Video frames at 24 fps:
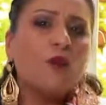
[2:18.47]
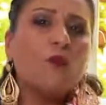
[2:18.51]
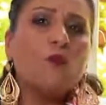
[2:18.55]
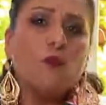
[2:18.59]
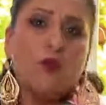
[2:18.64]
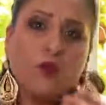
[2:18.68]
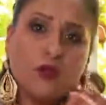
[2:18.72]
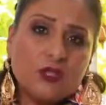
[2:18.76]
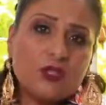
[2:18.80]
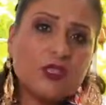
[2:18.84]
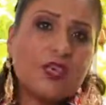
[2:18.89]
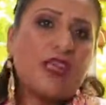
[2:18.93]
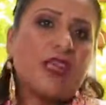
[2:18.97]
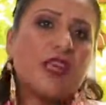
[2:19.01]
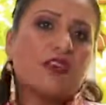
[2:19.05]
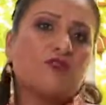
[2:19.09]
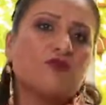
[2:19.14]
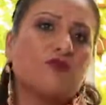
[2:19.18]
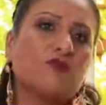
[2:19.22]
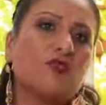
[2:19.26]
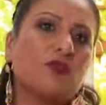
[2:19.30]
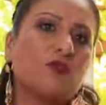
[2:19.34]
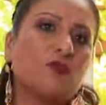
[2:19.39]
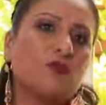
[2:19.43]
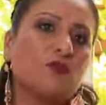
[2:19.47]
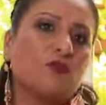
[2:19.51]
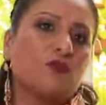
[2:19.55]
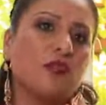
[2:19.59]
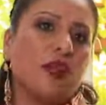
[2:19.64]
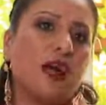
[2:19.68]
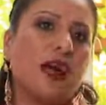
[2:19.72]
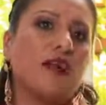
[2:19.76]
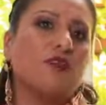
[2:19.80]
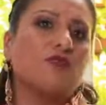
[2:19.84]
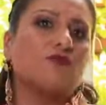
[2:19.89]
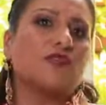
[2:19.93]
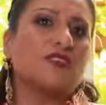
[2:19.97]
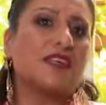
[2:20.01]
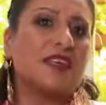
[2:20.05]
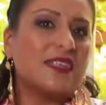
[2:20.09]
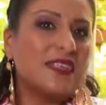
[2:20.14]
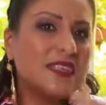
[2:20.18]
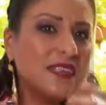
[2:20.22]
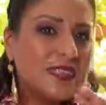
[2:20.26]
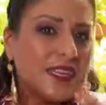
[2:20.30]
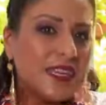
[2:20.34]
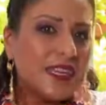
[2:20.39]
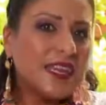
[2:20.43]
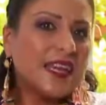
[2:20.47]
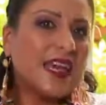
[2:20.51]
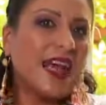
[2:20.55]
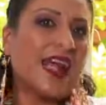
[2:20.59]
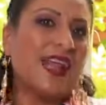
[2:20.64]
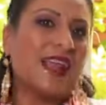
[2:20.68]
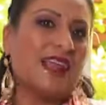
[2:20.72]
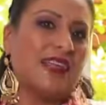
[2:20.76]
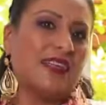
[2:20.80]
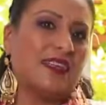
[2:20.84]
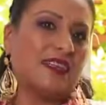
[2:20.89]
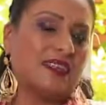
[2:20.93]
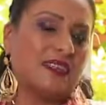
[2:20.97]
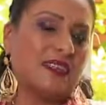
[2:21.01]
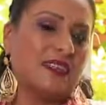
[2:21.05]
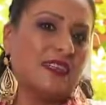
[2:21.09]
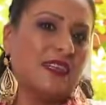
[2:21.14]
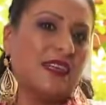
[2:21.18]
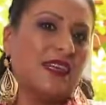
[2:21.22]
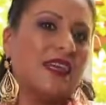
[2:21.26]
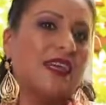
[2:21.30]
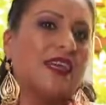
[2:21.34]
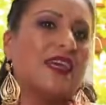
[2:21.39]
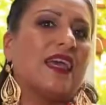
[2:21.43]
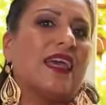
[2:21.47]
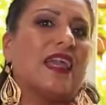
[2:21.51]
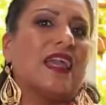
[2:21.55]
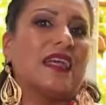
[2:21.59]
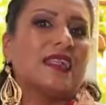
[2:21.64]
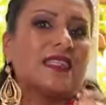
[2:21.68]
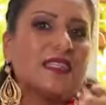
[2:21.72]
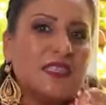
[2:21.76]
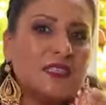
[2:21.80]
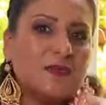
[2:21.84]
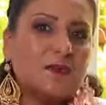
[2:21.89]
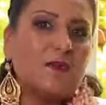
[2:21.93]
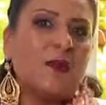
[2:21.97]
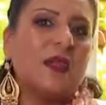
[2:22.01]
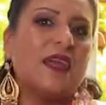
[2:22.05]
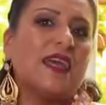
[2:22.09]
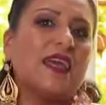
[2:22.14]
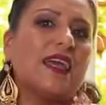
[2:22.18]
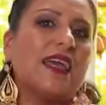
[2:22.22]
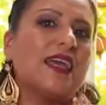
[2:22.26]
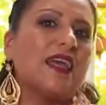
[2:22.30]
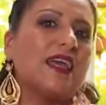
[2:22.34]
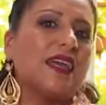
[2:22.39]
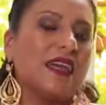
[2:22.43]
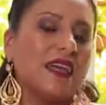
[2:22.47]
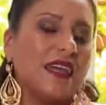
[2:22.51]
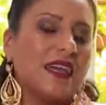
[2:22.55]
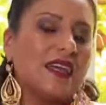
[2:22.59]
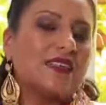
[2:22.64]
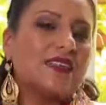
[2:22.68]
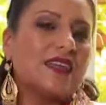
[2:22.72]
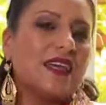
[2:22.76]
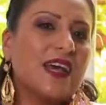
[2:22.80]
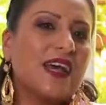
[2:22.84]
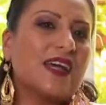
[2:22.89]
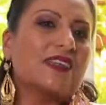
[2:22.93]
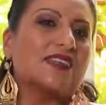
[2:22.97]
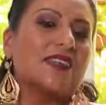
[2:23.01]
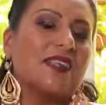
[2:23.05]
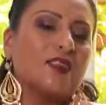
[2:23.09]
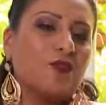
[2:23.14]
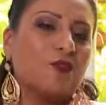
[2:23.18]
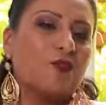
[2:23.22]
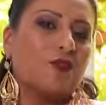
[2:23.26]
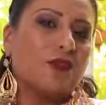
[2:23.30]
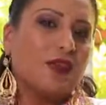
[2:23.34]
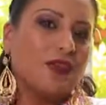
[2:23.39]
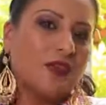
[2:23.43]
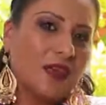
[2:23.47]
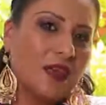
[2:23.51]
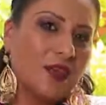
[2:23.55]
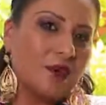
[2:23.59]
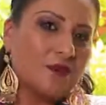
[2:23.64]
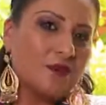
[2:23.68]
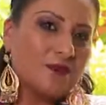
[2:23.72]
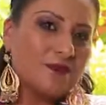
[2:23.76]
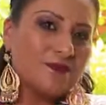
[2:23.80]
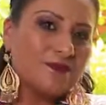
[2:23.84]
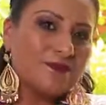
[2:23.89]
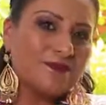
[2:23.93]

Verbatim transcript: busquen a sus diputados, exíjanles que les expliquen en qué se gastan tu dinero.